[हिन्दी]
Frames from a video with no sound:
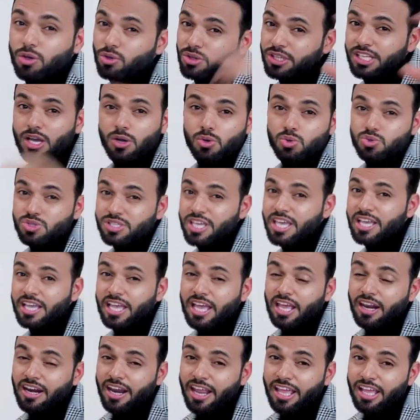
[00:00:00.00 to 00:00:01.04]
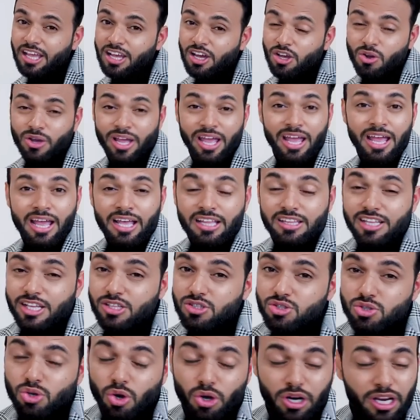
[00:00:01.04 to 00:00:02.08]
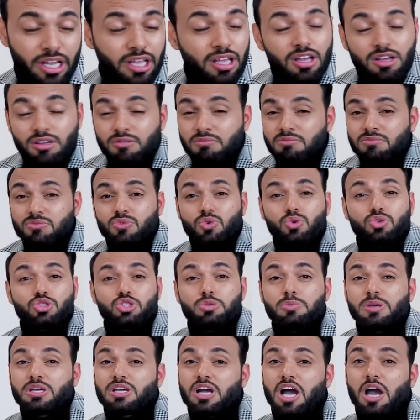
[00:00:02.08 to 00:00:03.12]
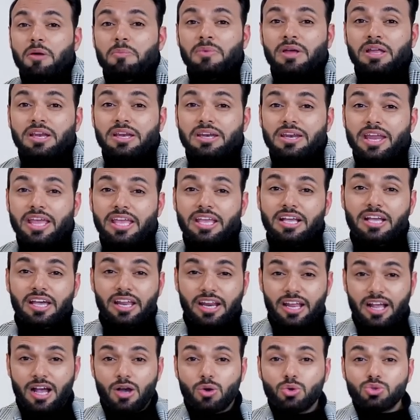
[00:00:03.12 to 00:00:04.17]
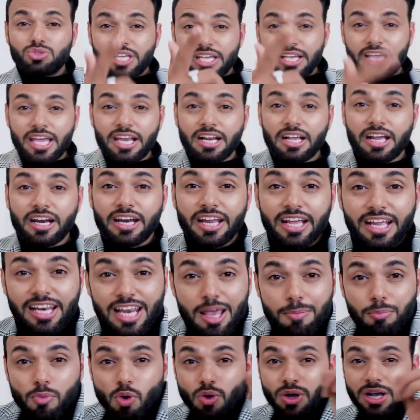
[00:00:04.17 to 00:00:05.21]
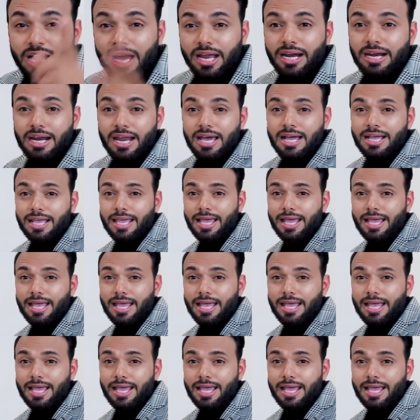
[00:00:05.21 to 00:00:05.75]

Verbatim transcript: होती है उसकी केयर नहीं करोगे देन सॉरी कुछ भी काम नहीं करेगा उसकी केयर करने के लिए आपको करना